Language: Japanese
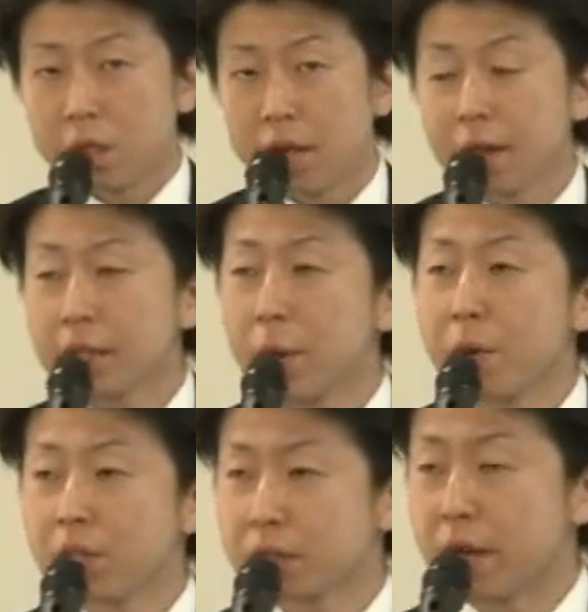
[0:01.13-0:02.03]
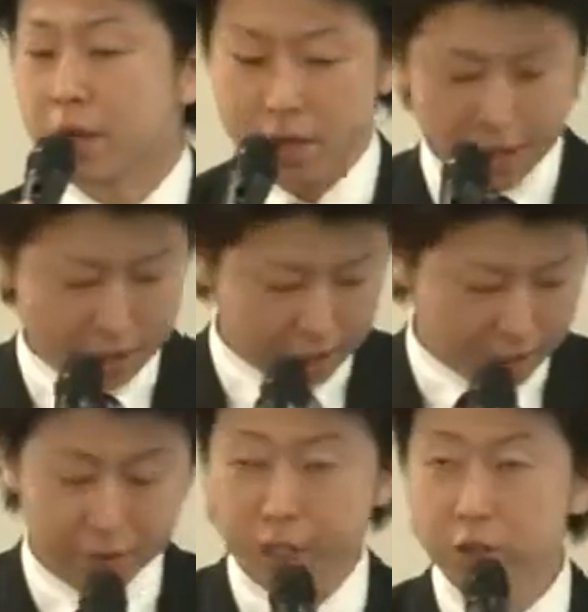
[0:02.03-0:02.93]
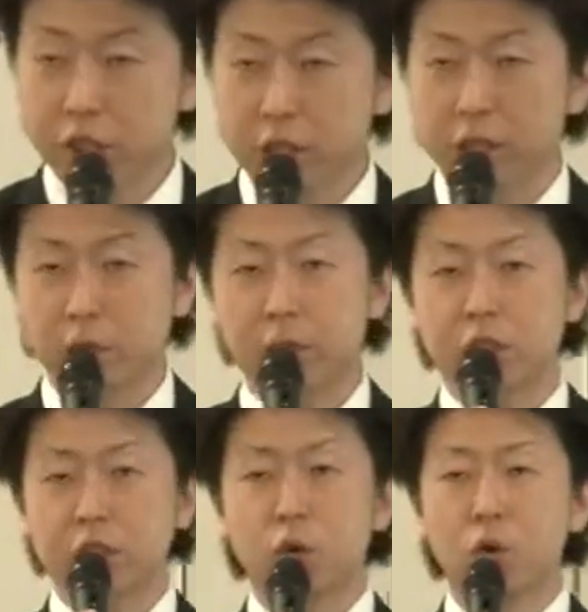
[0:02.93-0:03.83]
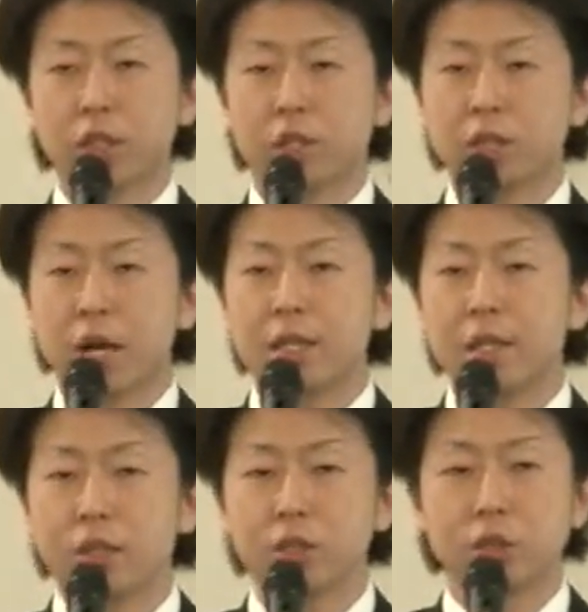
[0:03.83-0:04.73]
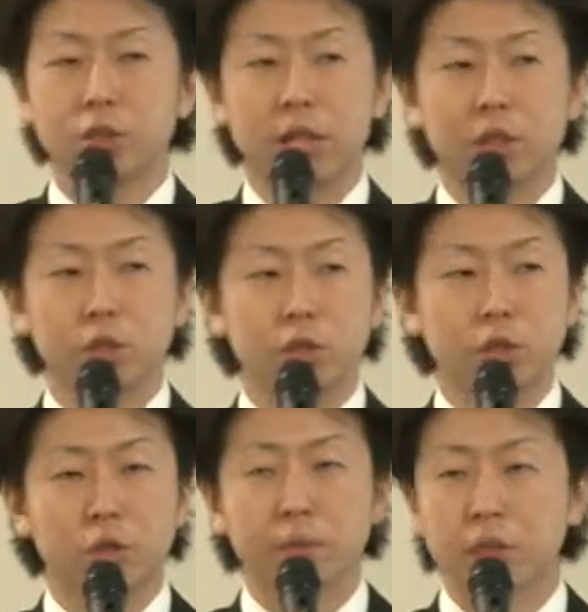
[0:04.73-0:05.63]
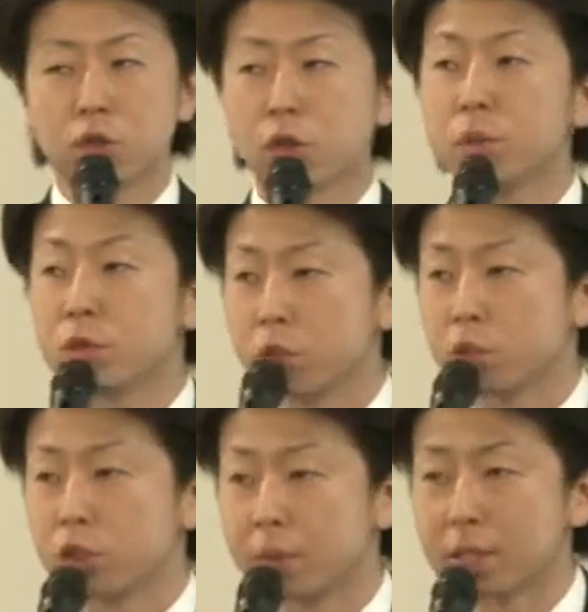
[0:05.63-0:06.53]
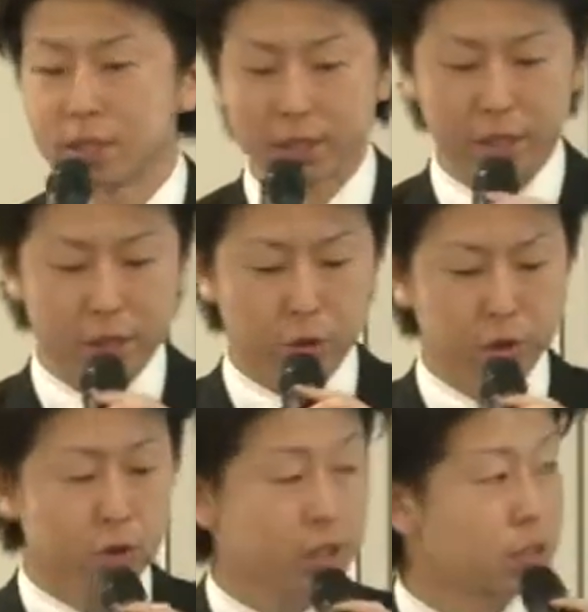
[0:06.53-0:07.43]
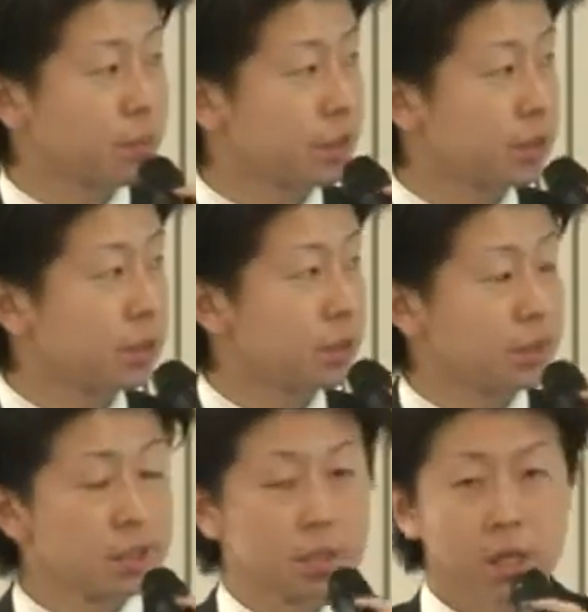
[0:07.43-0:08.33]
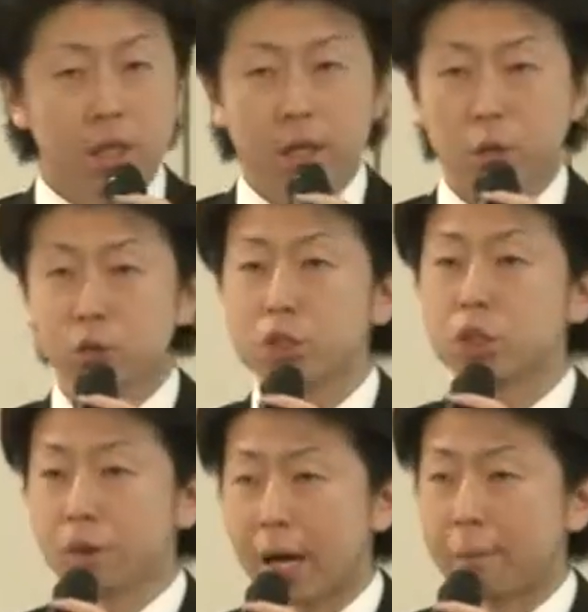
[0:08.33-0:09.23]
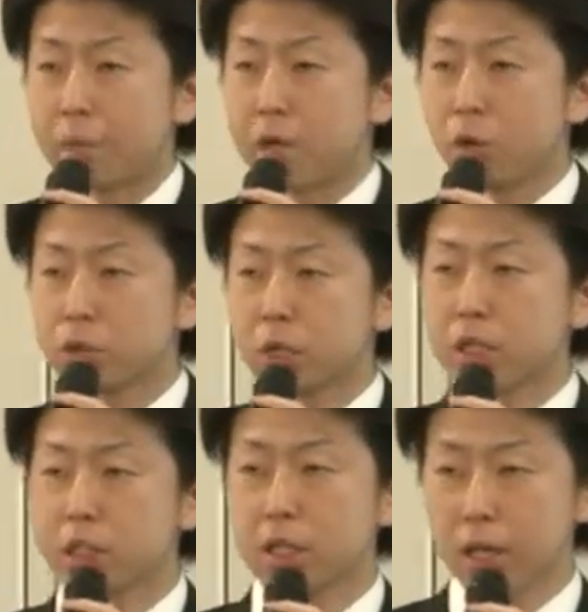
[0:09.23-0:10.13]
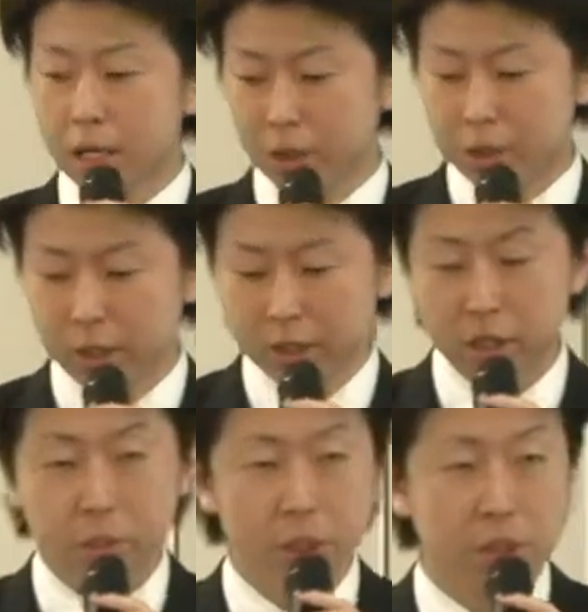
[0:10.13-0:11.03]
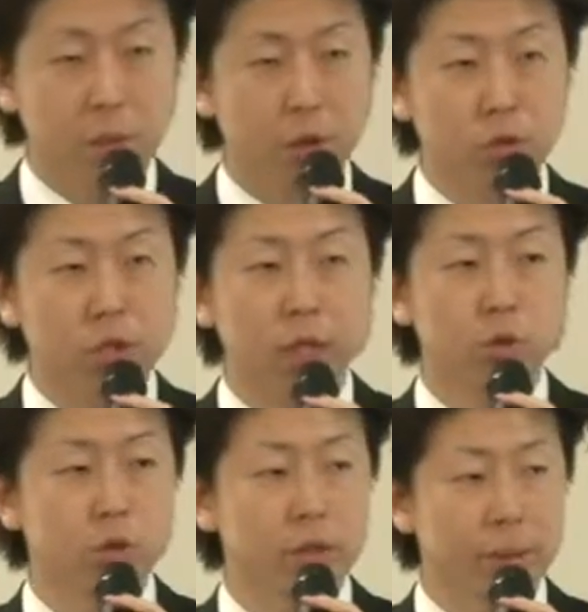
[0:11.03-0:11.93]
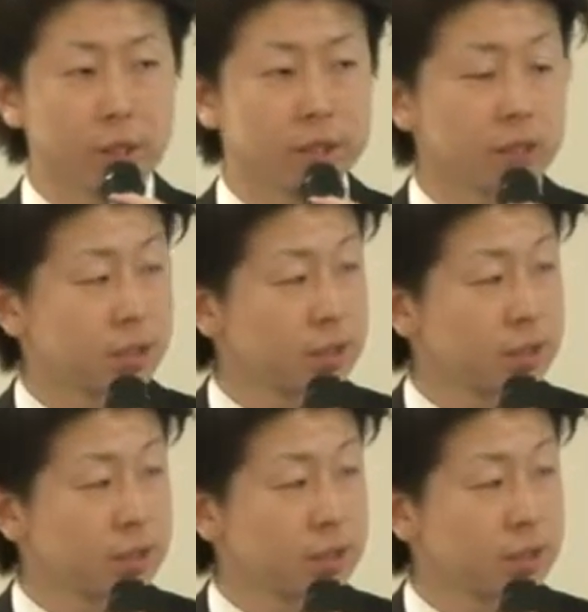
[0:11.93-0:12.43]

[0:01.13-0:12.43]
改めまして、えー、私、夢新ホールディングス IR 室を担当しております、横溝と申します。えー、よろしくお願いいたします。本日は、えー、お忙しい中、お集まりいただきまして、誠にありがとうございます。